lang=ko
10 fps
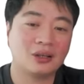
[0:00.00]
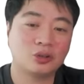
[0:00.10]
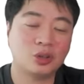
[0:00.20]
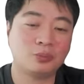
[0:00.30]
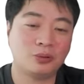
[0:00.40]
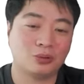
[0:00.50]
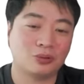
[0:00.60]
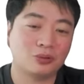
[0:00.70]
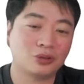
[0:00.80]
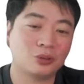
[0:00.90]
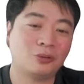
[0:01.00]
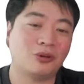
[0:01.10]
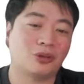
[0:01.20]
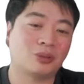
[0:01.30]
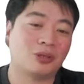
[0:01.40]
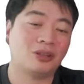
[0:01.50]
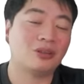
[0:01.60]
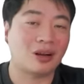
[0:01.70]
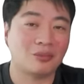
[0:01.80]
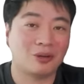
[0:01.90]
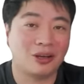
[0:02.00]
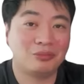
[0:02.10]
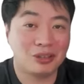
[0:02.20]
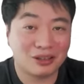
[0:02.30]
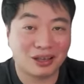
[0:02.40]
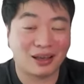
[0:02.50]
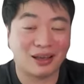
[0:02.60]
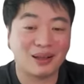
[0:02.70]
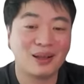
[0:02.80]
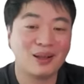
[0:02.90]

CPU CPU는 어차피 인텔 아니면 AMD인데